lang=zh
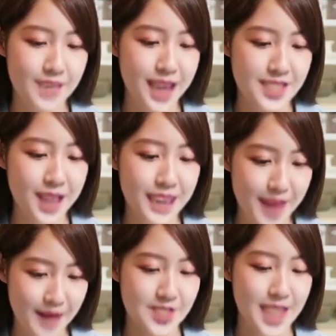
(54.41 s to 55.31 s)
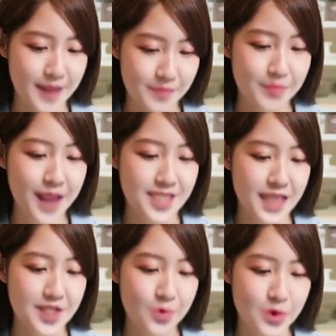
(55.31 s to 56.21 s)
任翔宇谭强
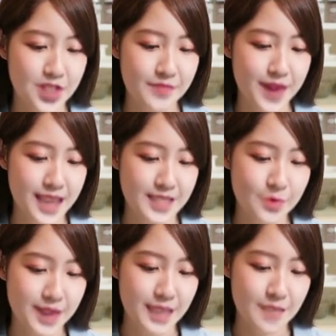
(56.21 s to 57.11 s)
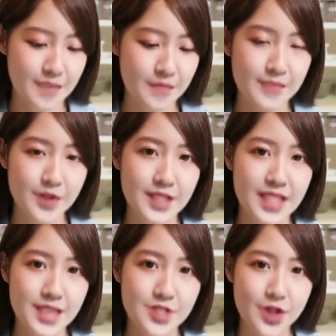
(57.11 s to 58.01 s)
vs 吴世飞伊祖丁，何
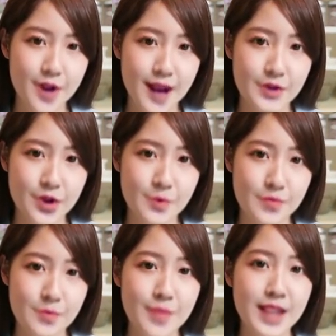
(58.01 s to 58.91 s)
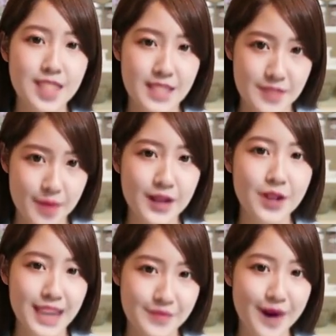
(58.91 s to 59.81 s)
继廷周浩东 vs 贝
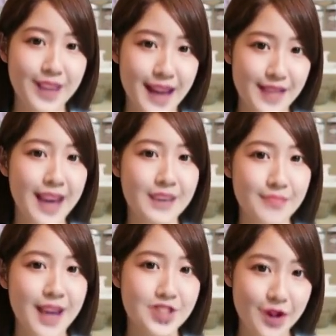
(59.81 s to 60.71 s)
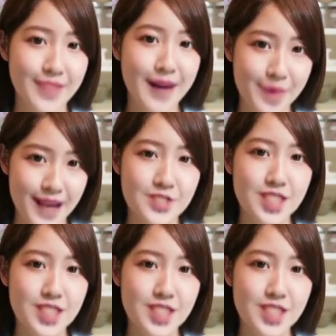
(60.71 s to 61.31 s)
克里毛拉娜，男双大马